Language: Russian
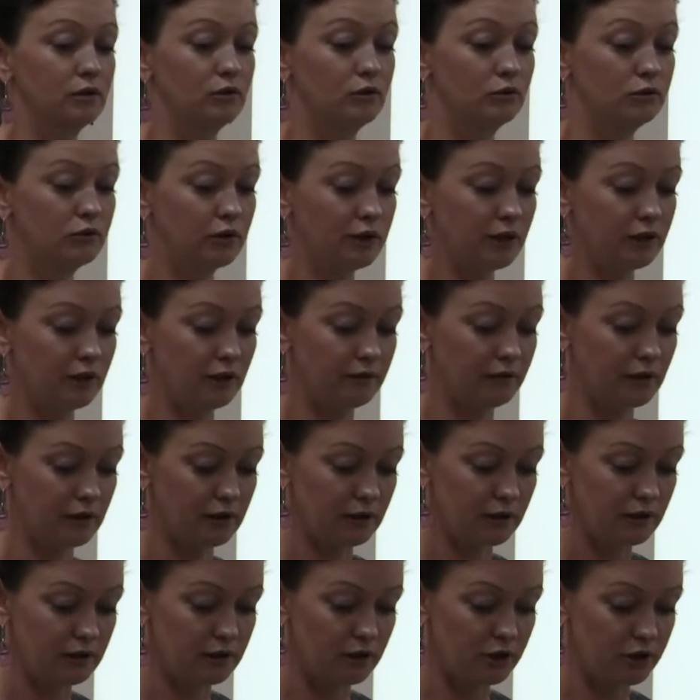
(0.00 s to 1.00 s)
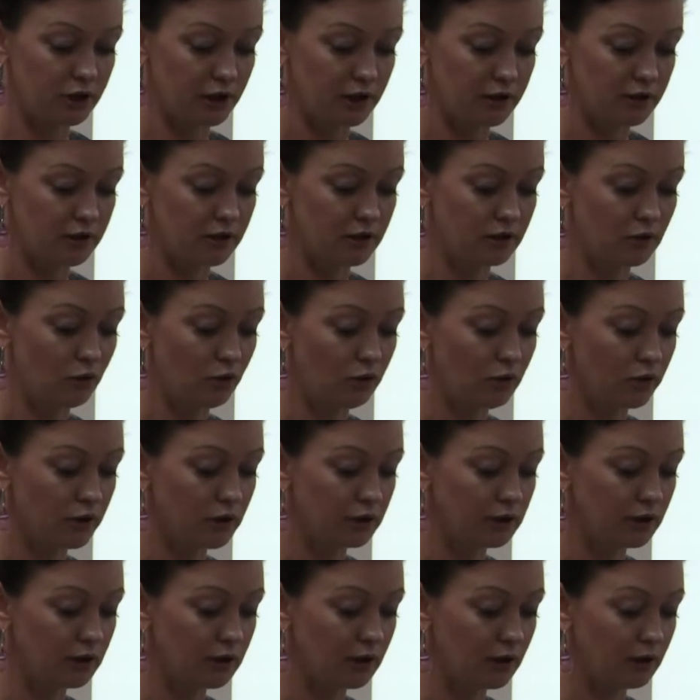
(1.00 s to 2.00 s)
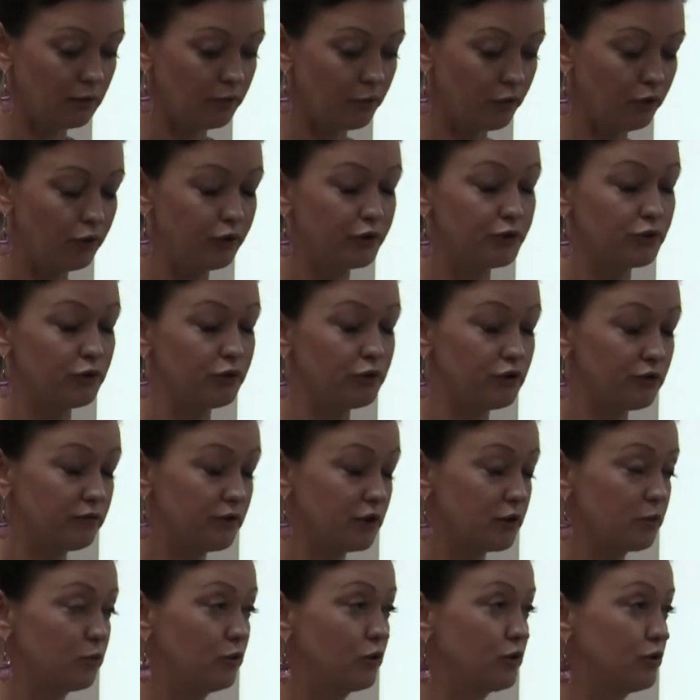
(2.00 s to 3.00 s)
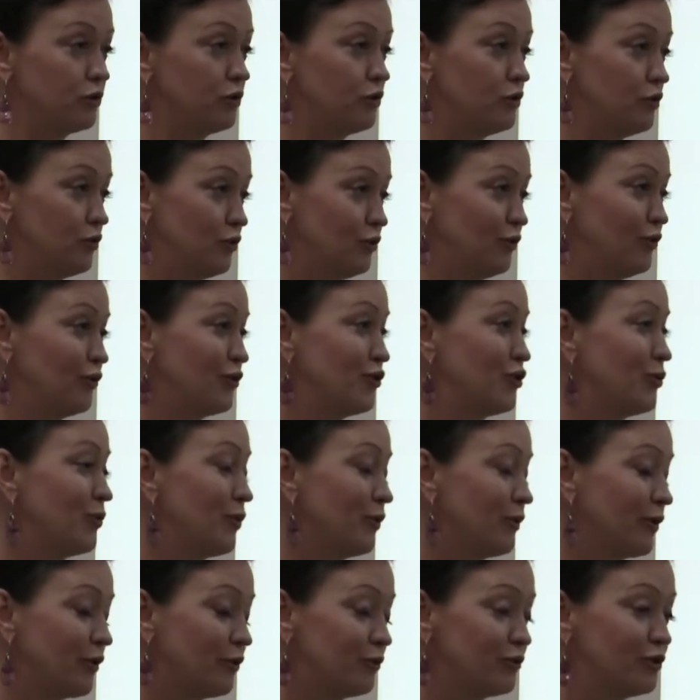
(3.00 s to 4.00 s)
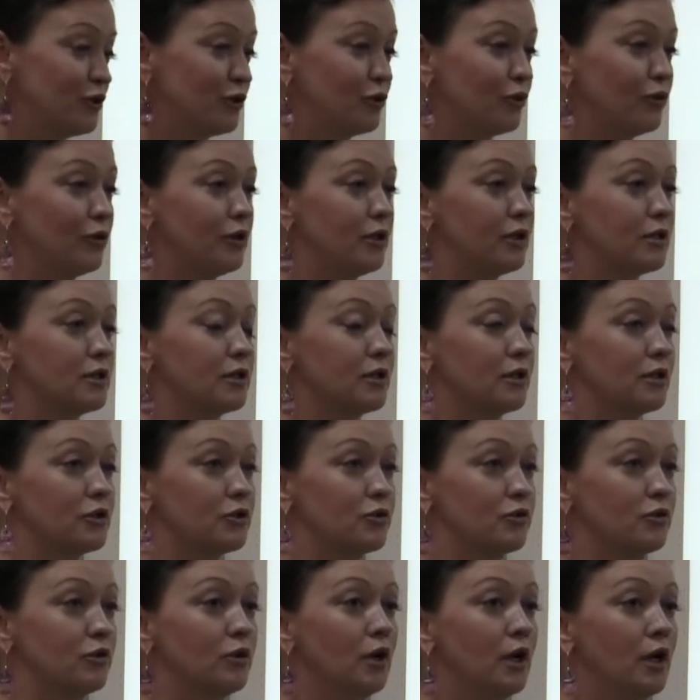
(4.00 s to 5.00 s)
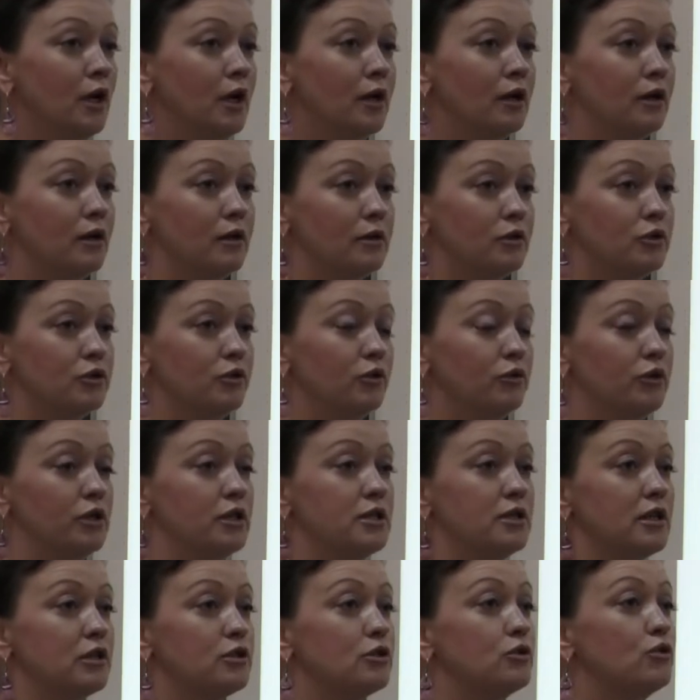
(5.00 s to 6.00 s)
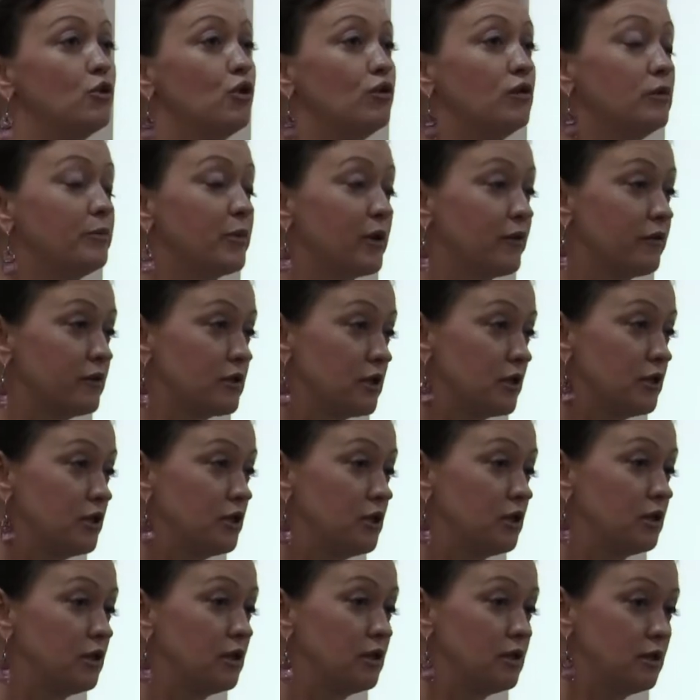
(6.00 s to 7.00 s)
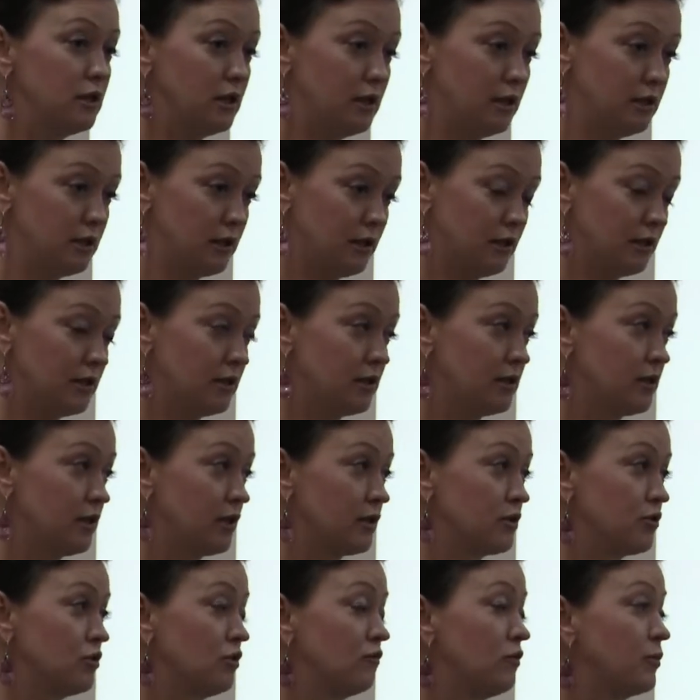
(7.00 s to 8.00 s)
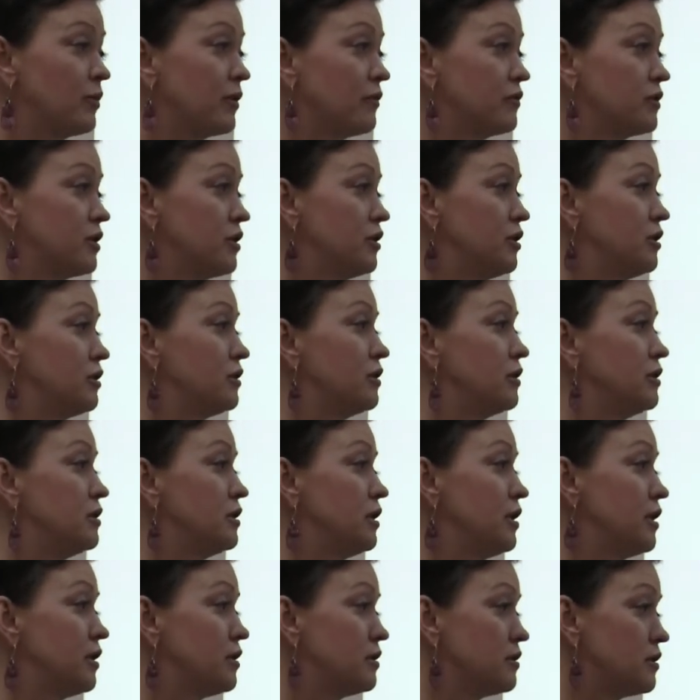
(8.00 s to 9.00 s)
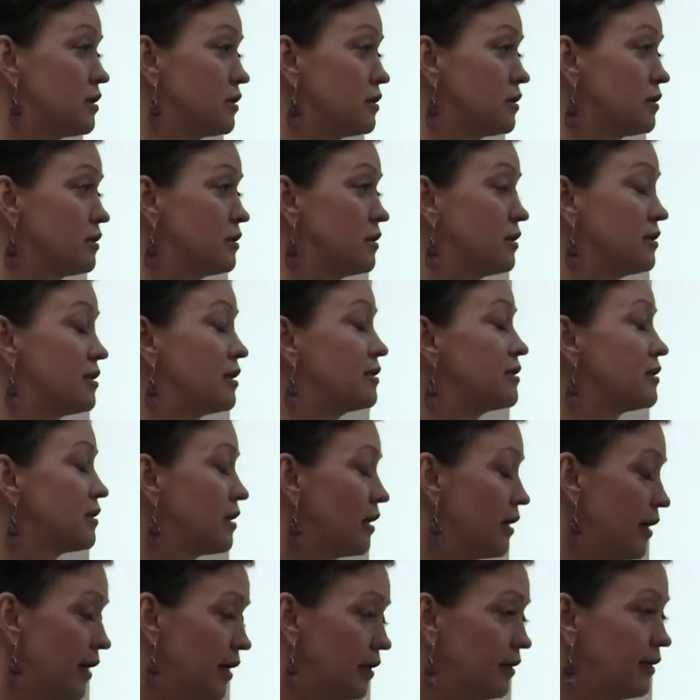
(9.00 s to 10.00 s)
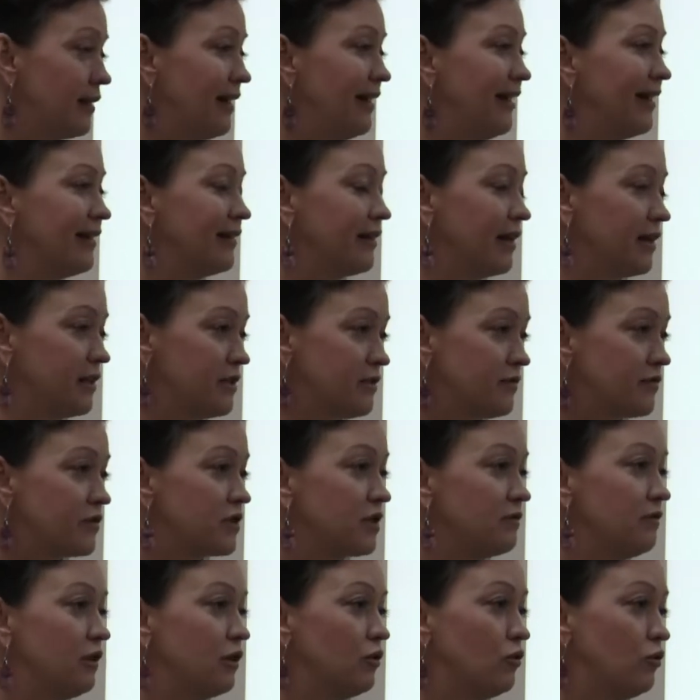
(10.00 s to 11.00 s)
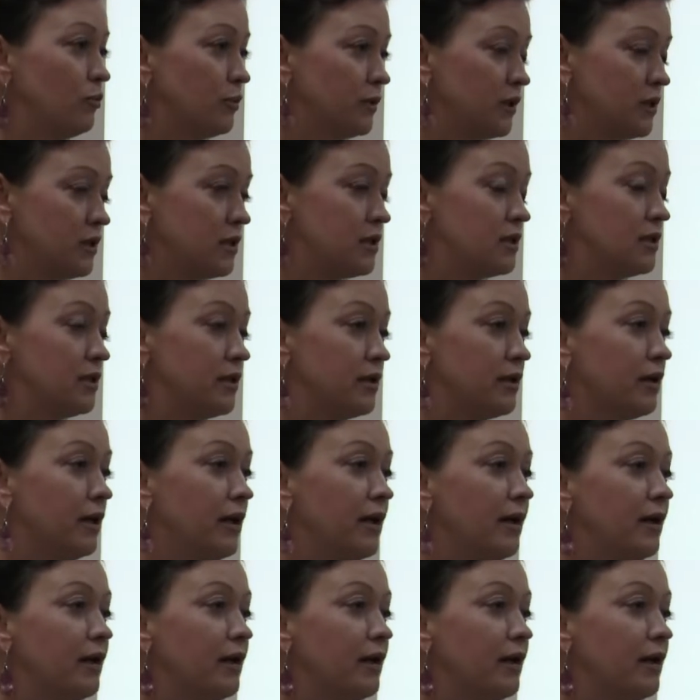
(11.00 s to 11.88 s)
тут я, наверное, сейчас коротко кратко, пользуясь возможностью и доступом к аудитории, расскажу, э, что есть основы правозащитной деятельности. Основы правозащитной деятельности состоят для нас в совокупности